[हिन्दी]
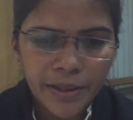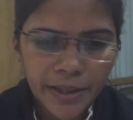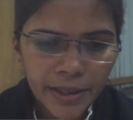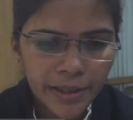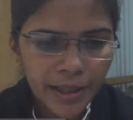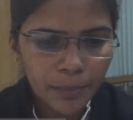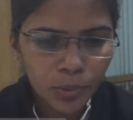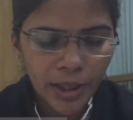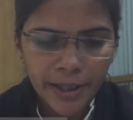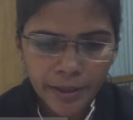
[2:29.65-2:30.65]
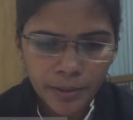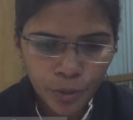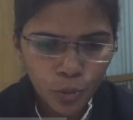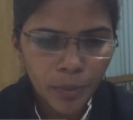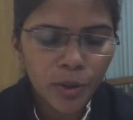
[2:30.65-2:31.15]
रिसेंटली अगर आप उठा
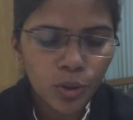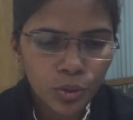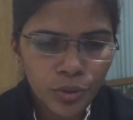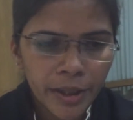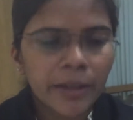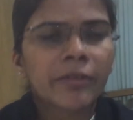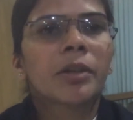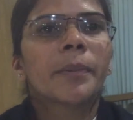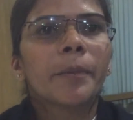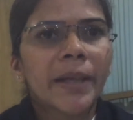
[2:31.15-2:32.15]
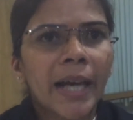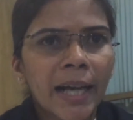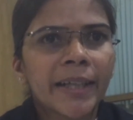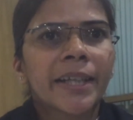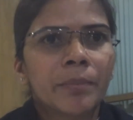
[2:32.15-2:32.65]
लें यूपी में तो जो है गवर्नमेंट भी
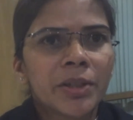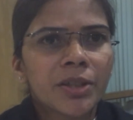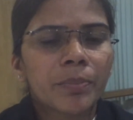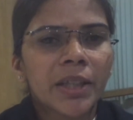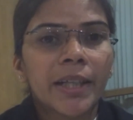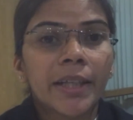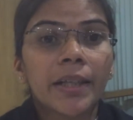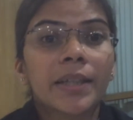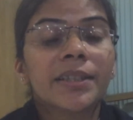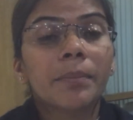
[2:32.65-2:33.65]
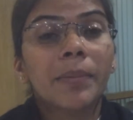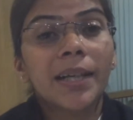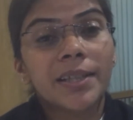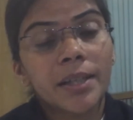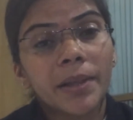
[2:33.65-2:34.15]
आ गई है बीजेपी की लेकिन इसके
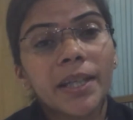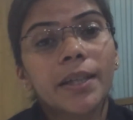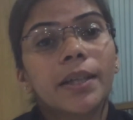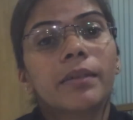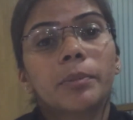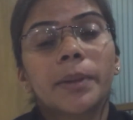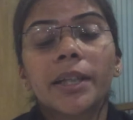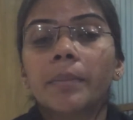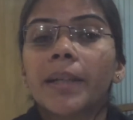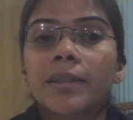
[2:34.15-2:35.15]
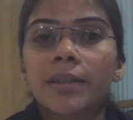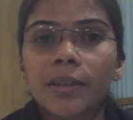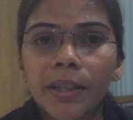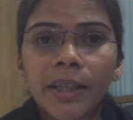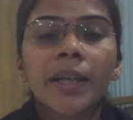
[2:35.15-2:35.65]
बाद छः महीने की गवर्नमेंट के बाद
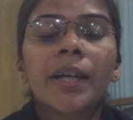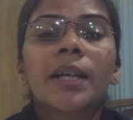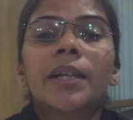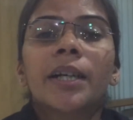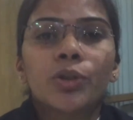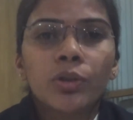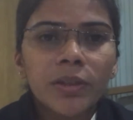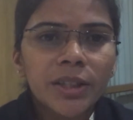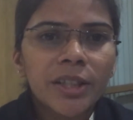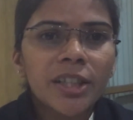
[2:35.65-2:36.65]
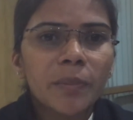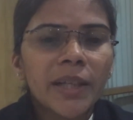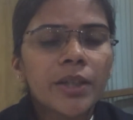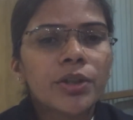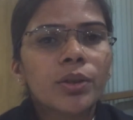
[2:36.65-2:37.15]
जितने यूनिवर्सिटीज़
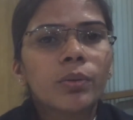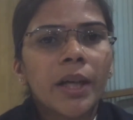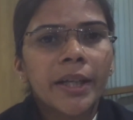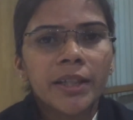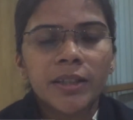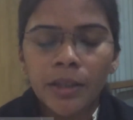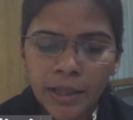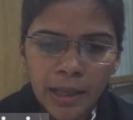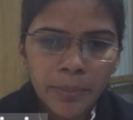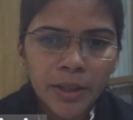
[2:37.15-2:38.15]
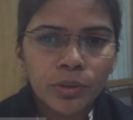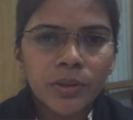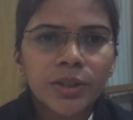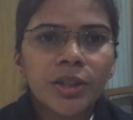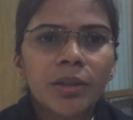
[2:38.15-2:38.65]
में इलेक्शन हुआ है इलाहाबाद
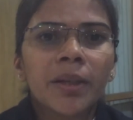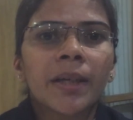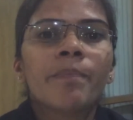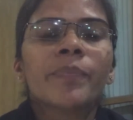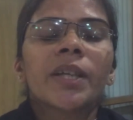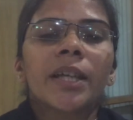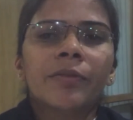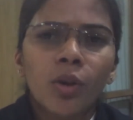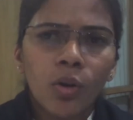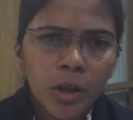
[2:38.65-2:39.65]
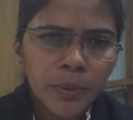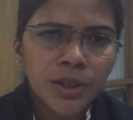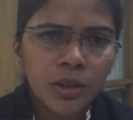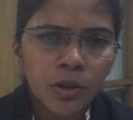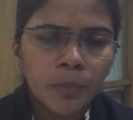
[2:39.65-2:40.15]
यूनिवर्सिटी में या फिर और भी
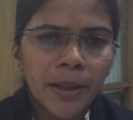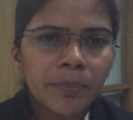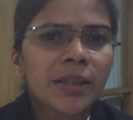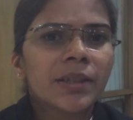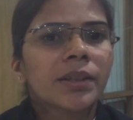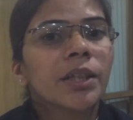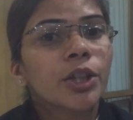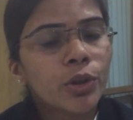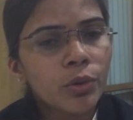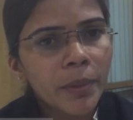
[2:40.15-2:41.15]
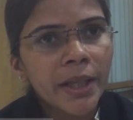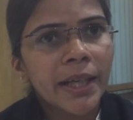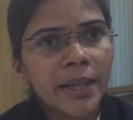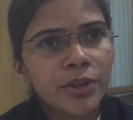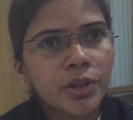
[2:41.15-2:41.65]
जगहों पे आप देख सकते हैं कि ड्यू
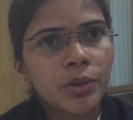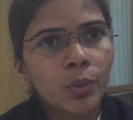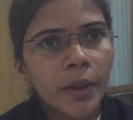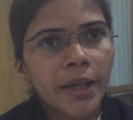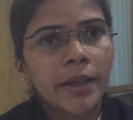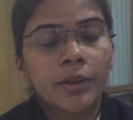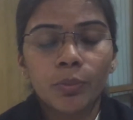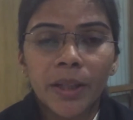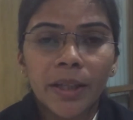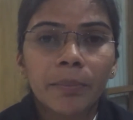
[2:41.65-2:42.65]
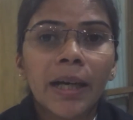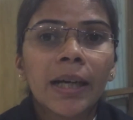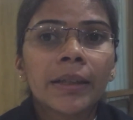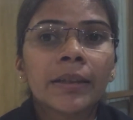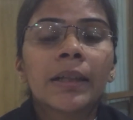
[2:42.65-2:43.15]
में इलेक्शन हुए यूपी के
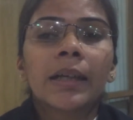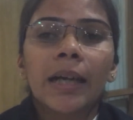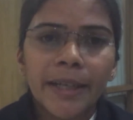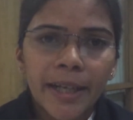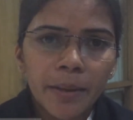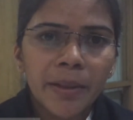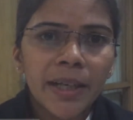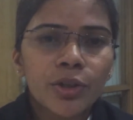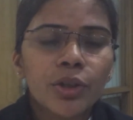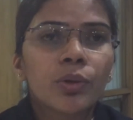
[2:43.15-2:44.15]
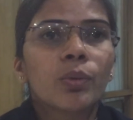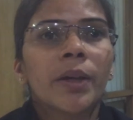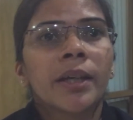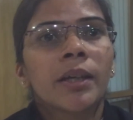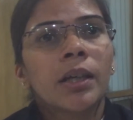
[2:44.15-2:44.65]
बाहर हरियाणा में इलेक्शन
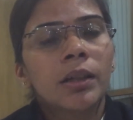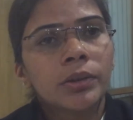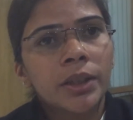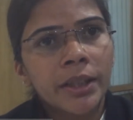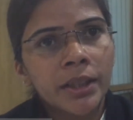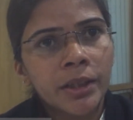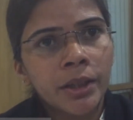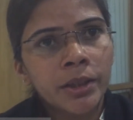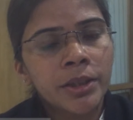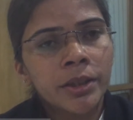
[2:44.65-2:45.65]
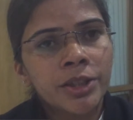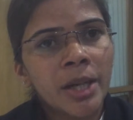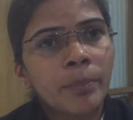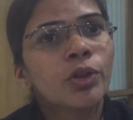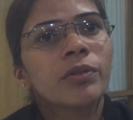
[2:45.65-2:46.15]
हुए उधर
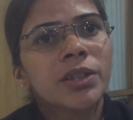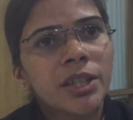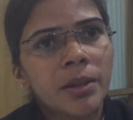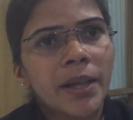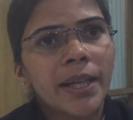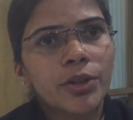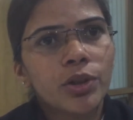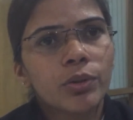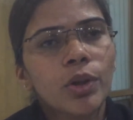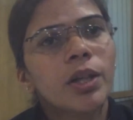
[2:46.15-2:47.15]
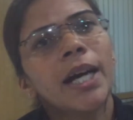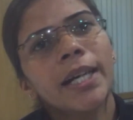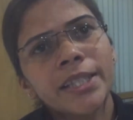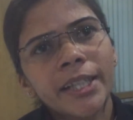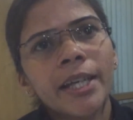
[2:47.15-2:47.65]
जयपुर यूनिवर्सिटी में इलेक्शन हुए और
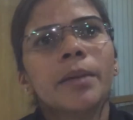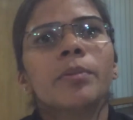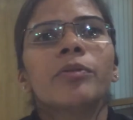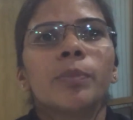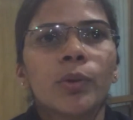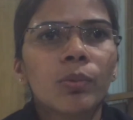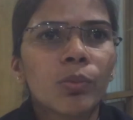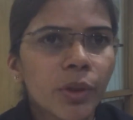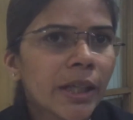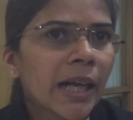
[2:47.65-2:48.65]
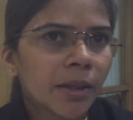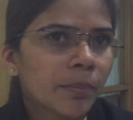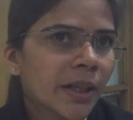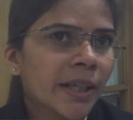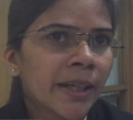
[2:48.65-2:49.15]
हर जगह ए को मुँह
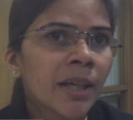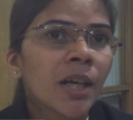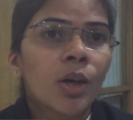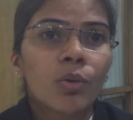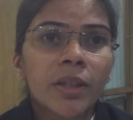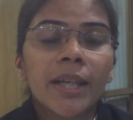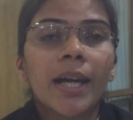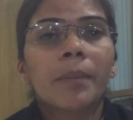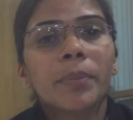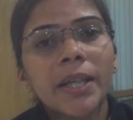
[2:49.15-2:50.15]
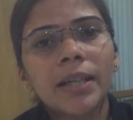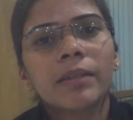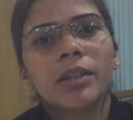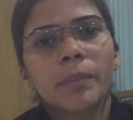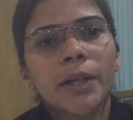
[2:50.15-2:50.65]
खानी पड़ी है उनकी अपनी
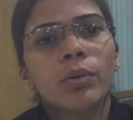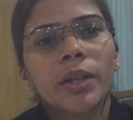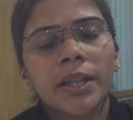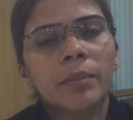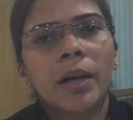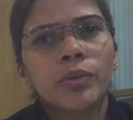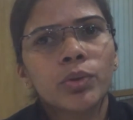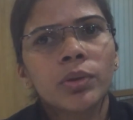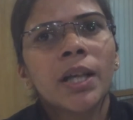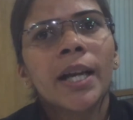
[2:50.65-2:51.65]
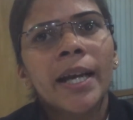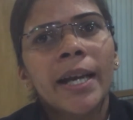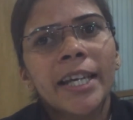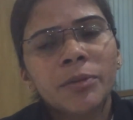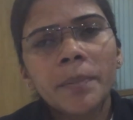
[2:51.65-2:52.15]
गवर्नमेंट होने के बावजूद
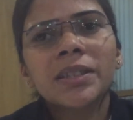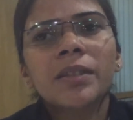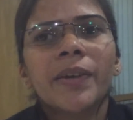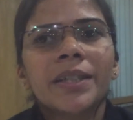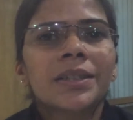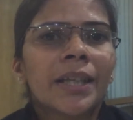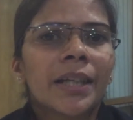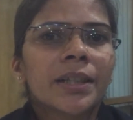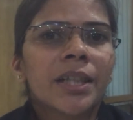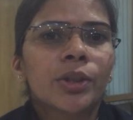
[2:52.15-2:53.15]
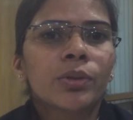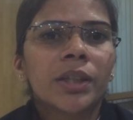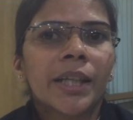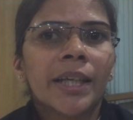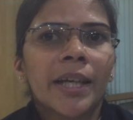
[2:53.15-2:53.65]
इसमें मैं सिर्फ एक चीज़ कहना चाहती हूँ
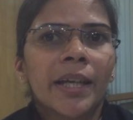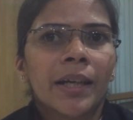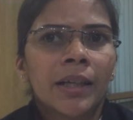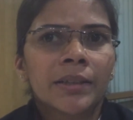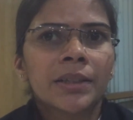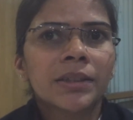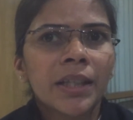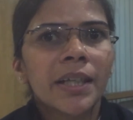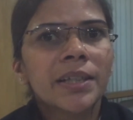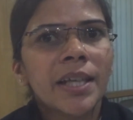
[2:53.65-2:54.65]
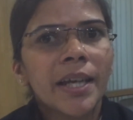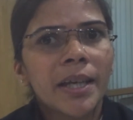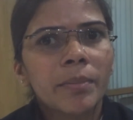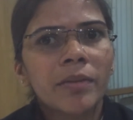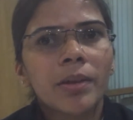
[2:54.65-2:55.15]
कि देखिए जिस तरीके से
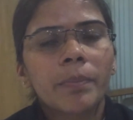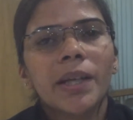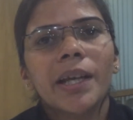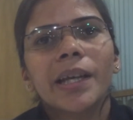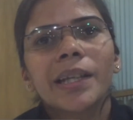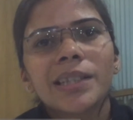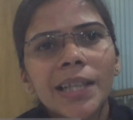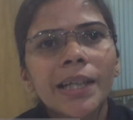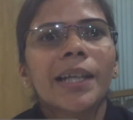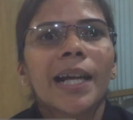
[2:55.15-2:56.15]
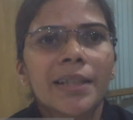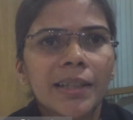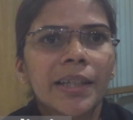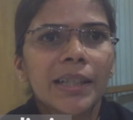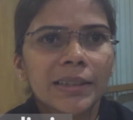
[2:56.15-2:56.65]
ए ने हिंसा की
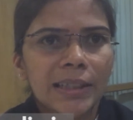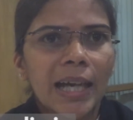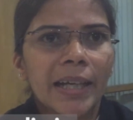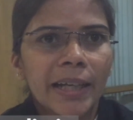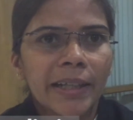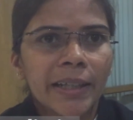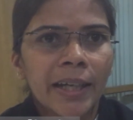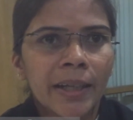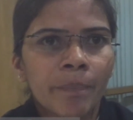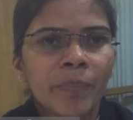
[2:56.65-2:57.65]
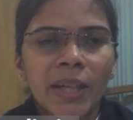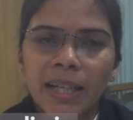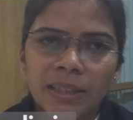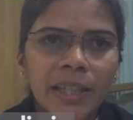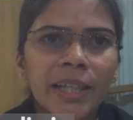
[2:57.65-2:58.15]
राजनीति का सहारा लिया है
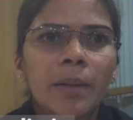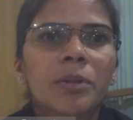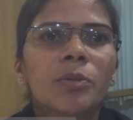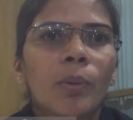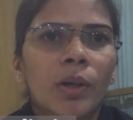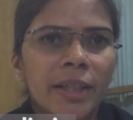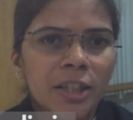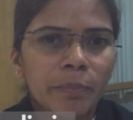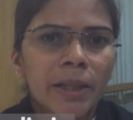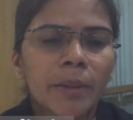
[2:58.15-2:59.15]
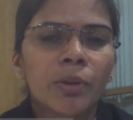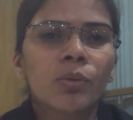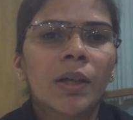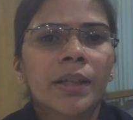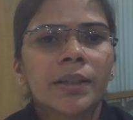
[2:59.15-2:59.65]
ऐसा नहीं कैंपस में पॉलिटिक्स पहले भी
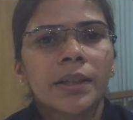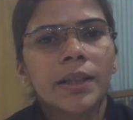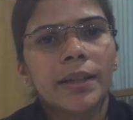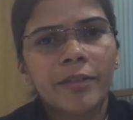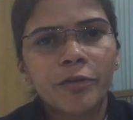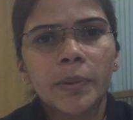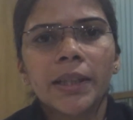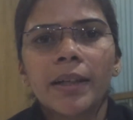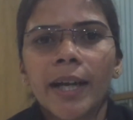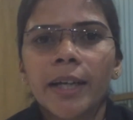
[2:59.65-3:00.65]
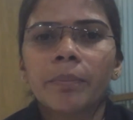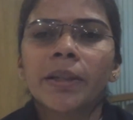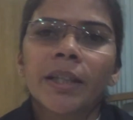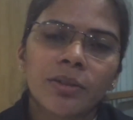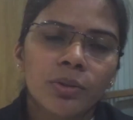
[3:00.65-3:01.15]
हुआ करती थी लेफ्ट भी था राइट
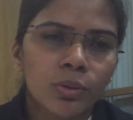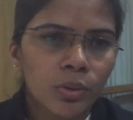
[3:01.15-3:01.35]
भी थे